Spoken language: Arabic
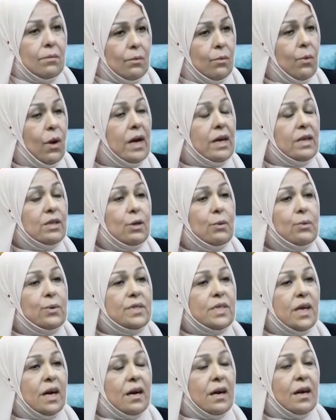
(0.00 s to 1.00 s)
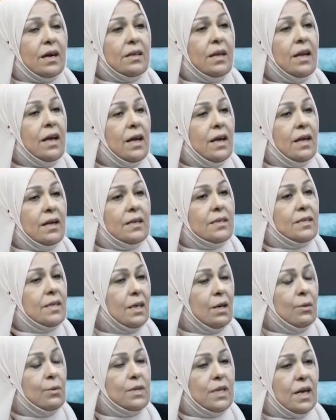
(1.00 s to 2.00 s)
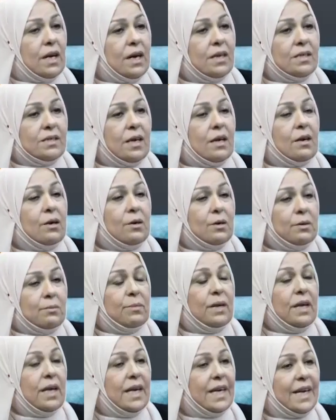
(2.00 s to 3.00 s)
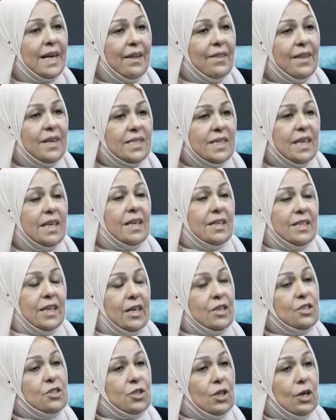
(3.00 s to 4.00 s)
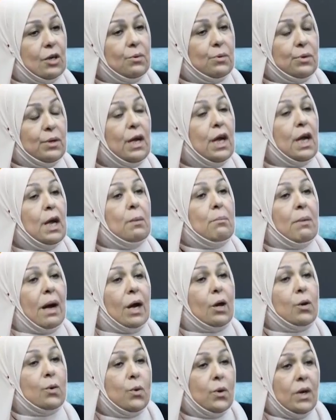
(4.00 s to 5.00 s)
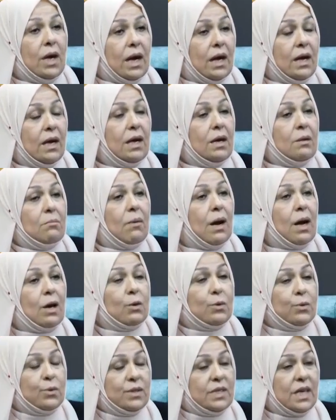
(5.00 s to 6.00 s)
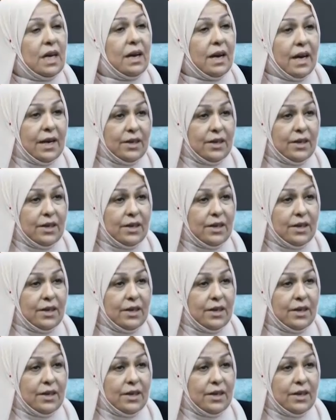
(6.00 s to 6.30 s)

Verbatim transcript: وارد الوزارات الوزارات صار لهم كذا سنه دا يشتغلون معقوله ماكو وزاره